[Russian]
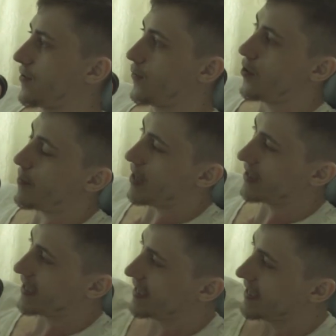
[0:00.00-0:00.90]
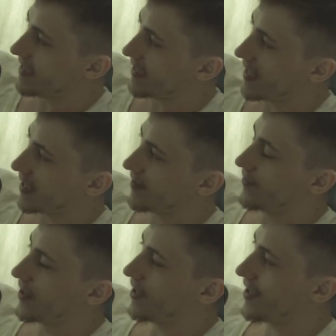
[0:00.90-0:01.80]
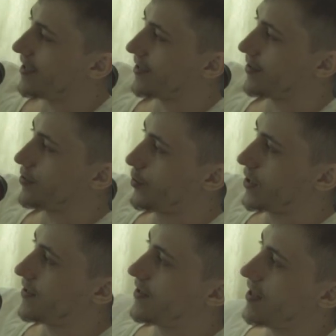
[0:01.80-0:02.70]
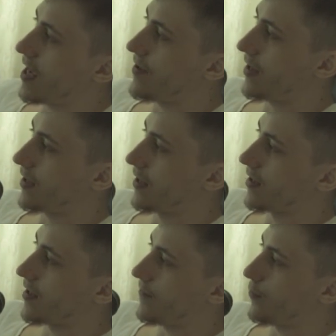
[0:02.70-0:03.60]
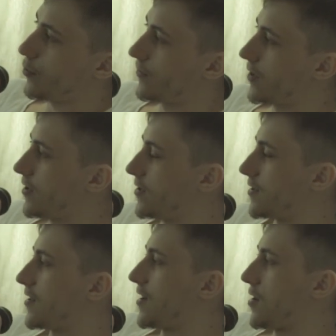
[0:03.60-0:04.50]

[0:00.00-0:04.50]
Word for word: Во, посмотрите, как выглядят, ёпта, деревья, как графон выглядит.